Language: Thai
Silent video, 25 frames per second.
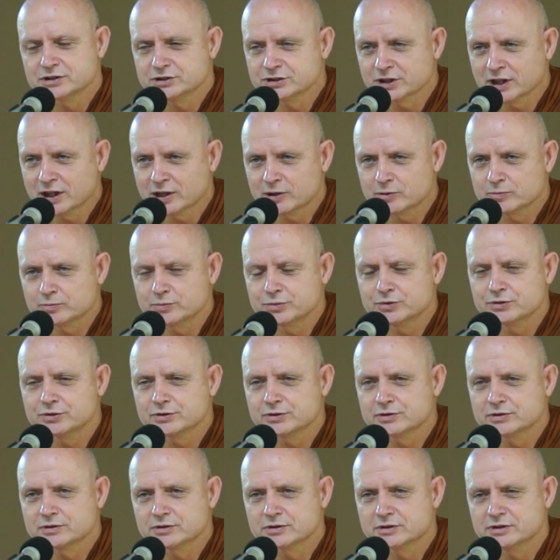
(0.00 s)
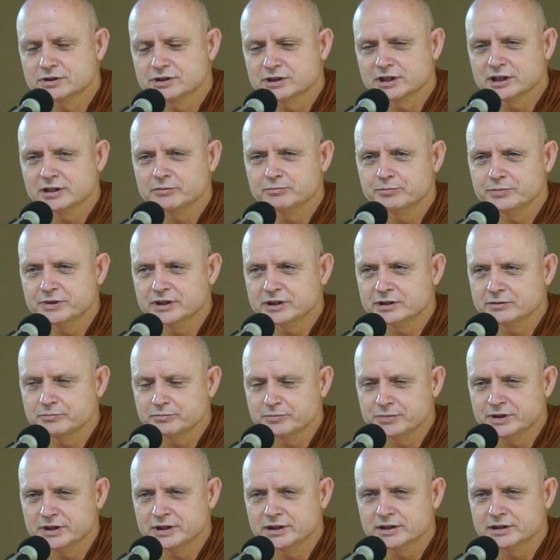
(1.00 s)
ชาวพุทธ ได้เบียด
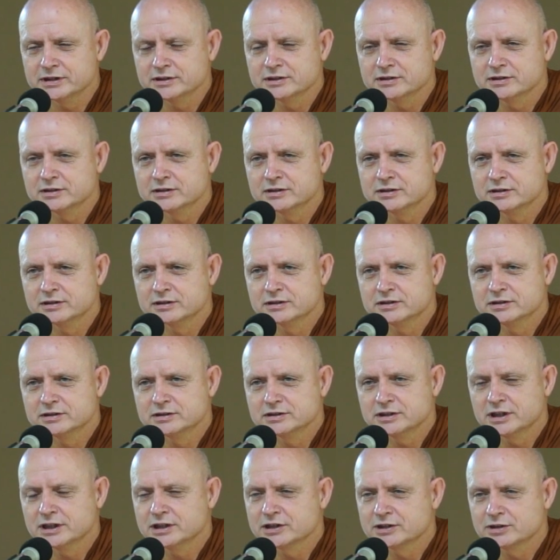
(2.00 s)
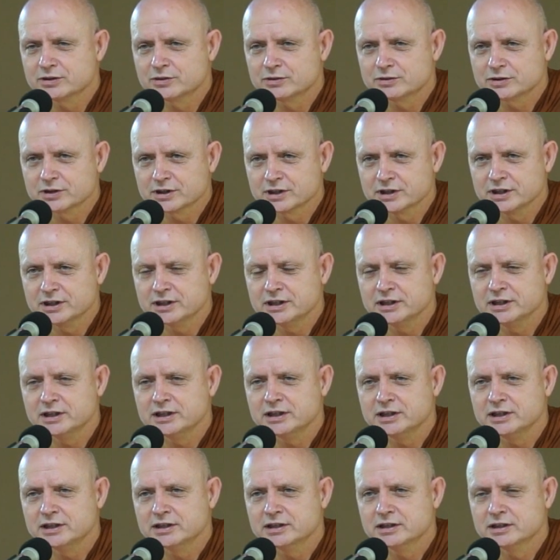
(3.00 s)
เบียนได้กดขี่
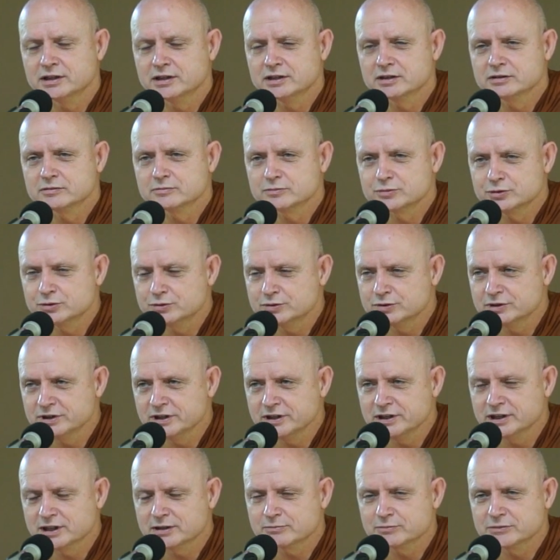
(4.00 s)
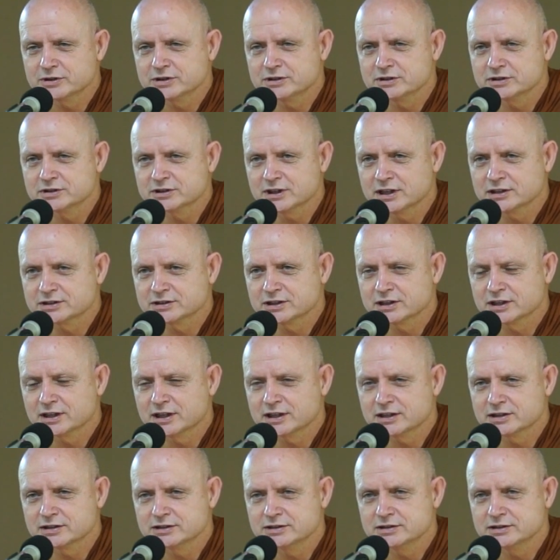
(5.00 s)
ผู้ที่นับถือศาสนา
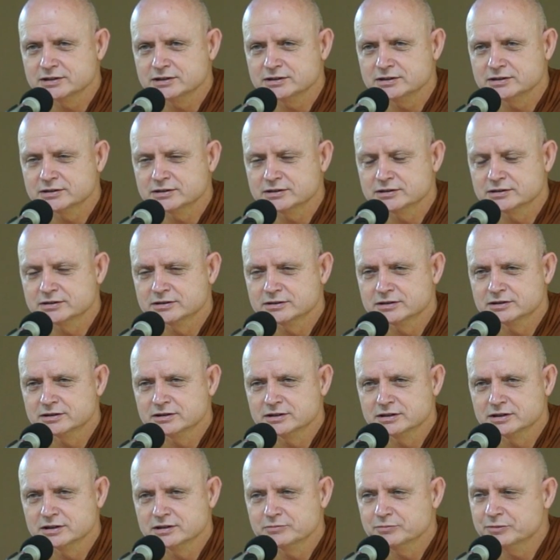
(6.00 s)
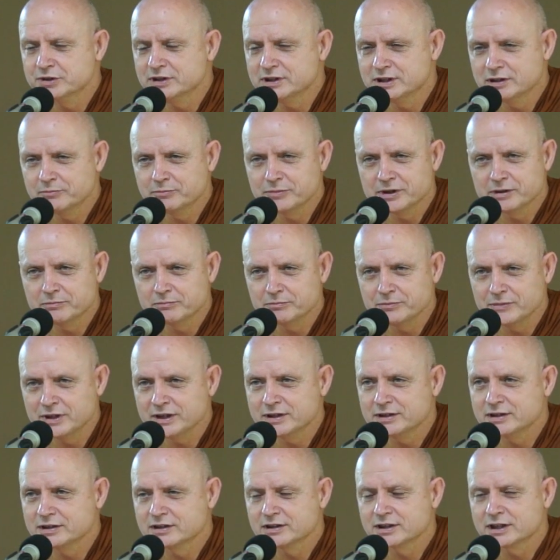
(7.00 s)
อื่น มีแต่เป็นมิต
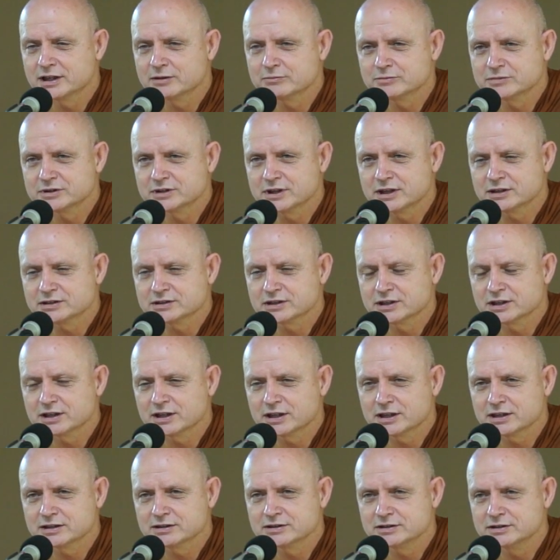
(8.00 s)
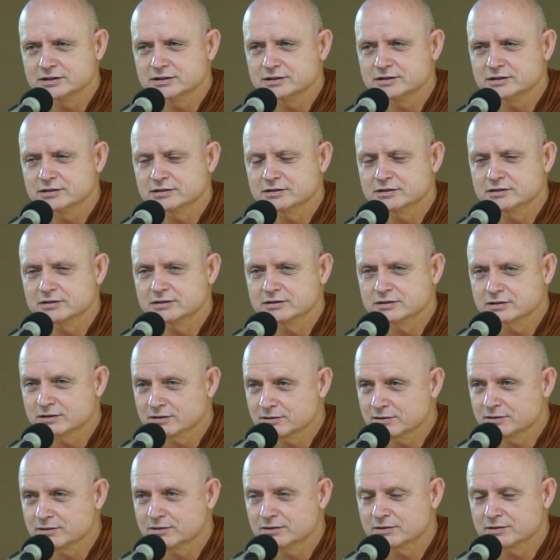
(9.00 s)
รกับศาสนาอื่นต
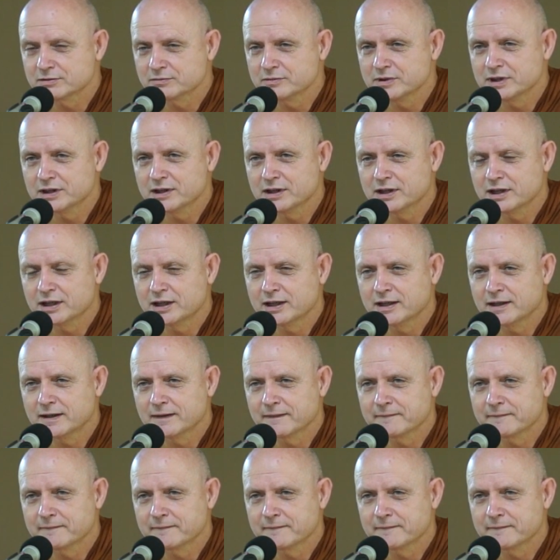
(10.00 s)
ลอดเวลา